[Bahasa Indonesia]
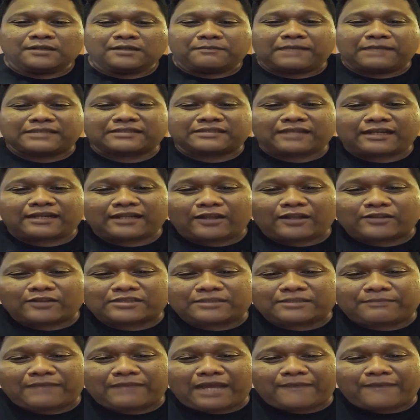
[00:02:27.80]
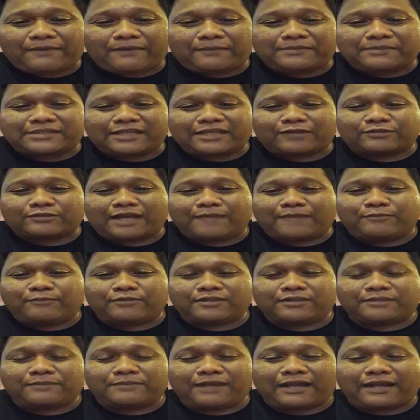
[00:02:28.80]
Mas Rian kalau SIM A apa bisa ikut
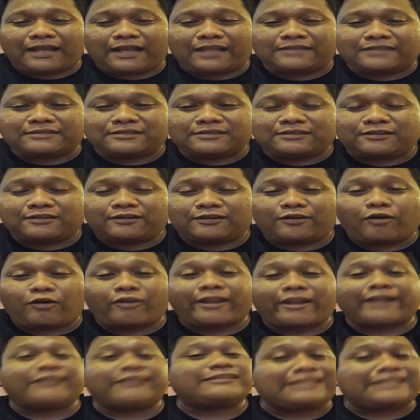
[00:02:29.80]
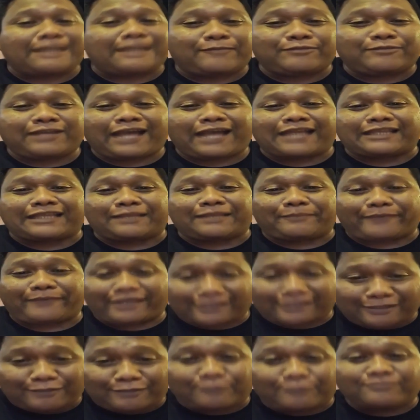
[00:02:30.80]
gabung di Bang Haji? Orang di sini gak punya KTP
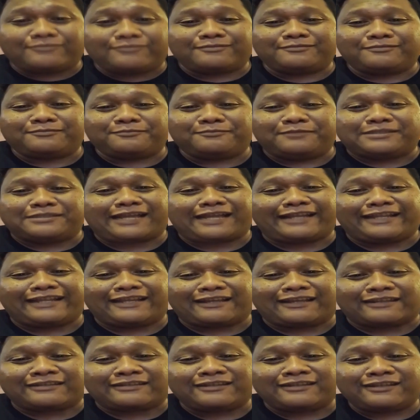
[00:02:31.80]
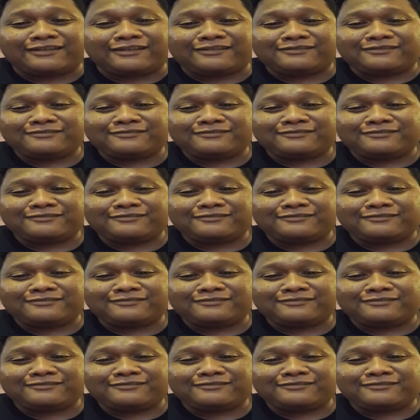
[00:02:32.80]
aja bisa ada yang kerja.